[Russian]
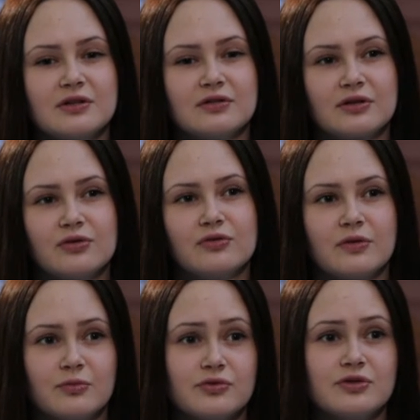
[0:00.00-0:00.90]

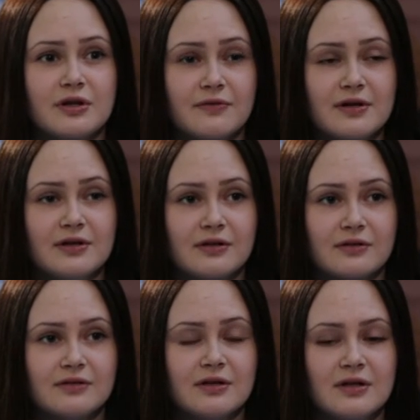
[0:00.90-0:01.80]
приобретение дорогого
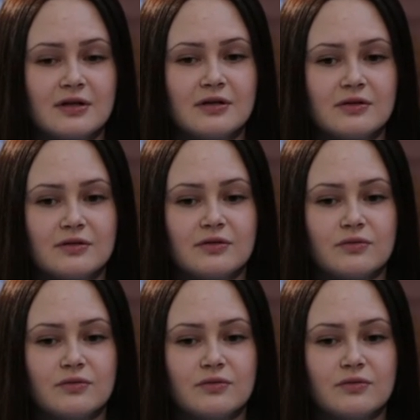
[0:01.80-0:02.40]
мундирования,